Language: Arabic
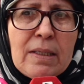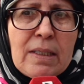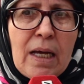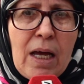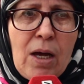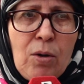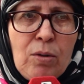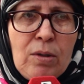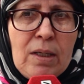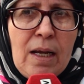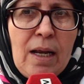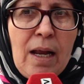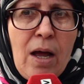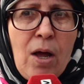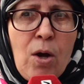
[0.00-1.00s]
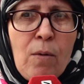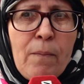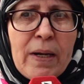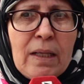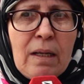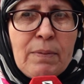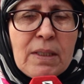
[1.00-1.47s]
التقاعد ديالها
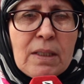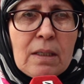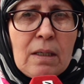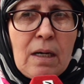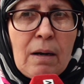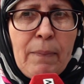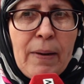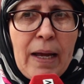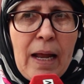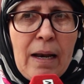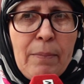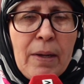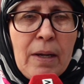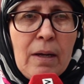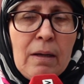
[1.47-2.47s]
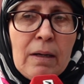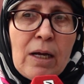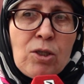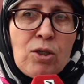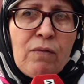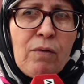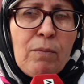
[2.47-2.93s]
مريضه بالسكر بالقلب
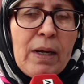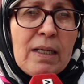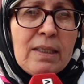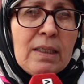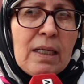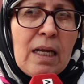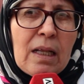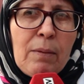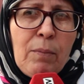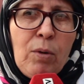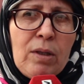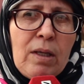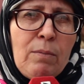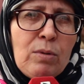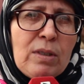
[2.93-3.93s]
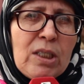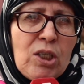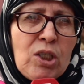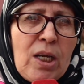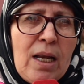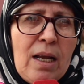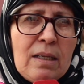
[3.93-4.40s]
كنشوفهم جالسين كيطلبوا حدا
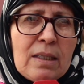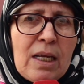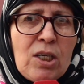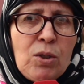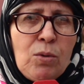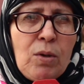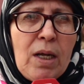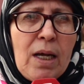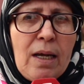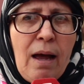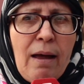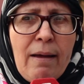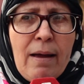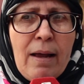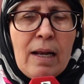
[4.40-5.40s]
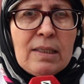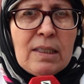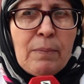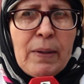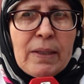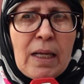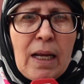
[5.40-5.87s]
المستعجلات كيجيو هنايا
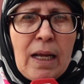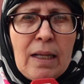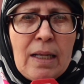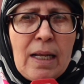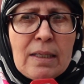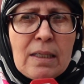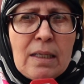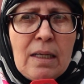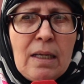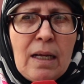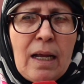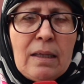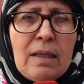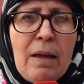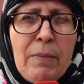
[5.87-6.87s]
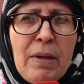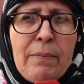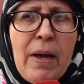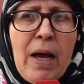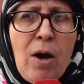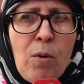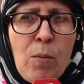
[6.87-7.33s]
للسبيطار عند الناس اللي خدامين
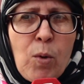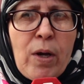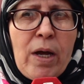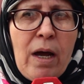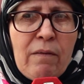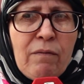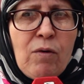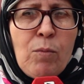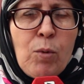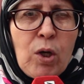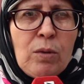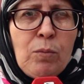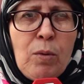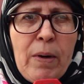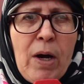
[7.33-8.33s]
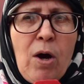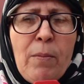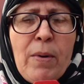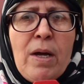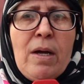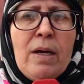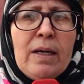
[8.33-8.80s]
معاهم وكيعرفوهم وخدموا معاهم
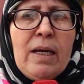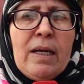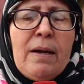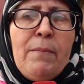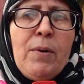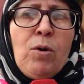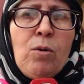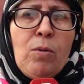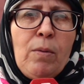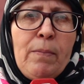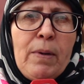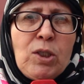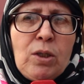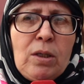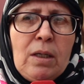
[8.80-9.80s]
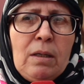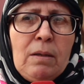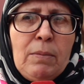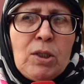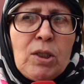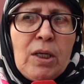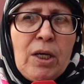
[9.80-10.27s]
كيكملوا لهم باش
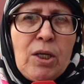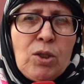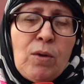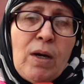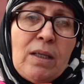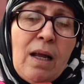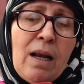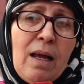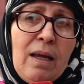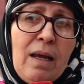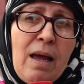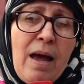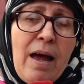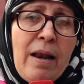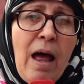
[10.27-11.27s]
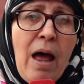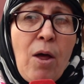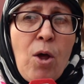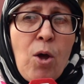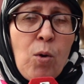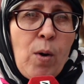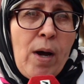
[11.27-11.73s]
باش يعيشوا هذا راه اهانه
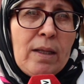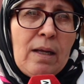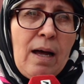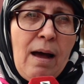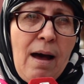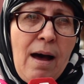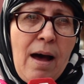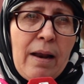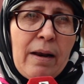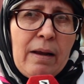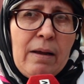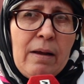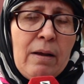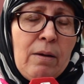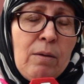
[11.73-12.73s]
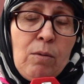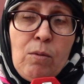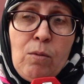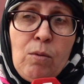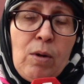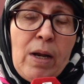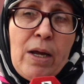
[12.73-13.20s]
وهذا عار
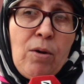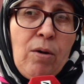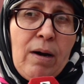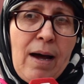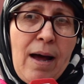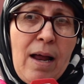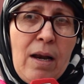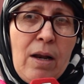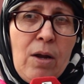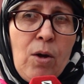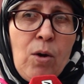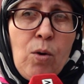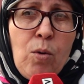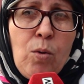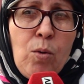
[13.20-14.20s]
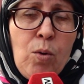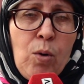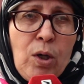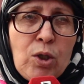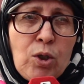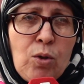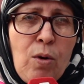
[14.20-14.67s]
ولا يعقل
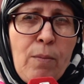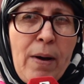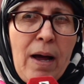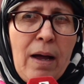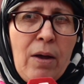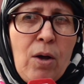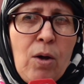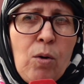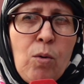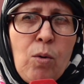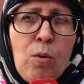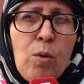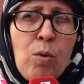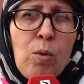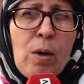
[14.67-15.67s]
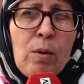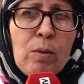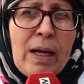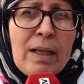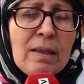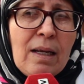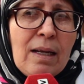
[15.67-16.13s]
وحشومه
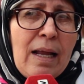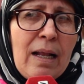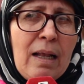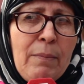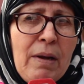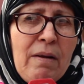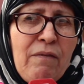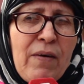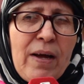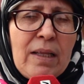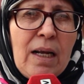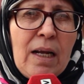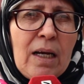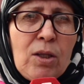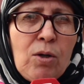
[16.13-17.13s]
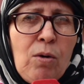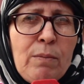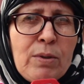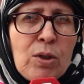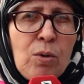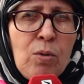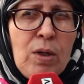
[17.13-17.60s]
وكنظن هذا الملف هذا اللي خداو
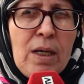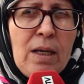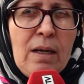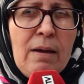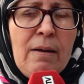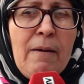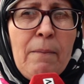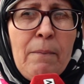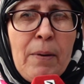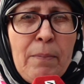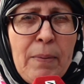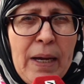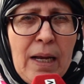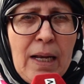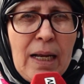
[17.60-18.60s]
المسؤولين بعين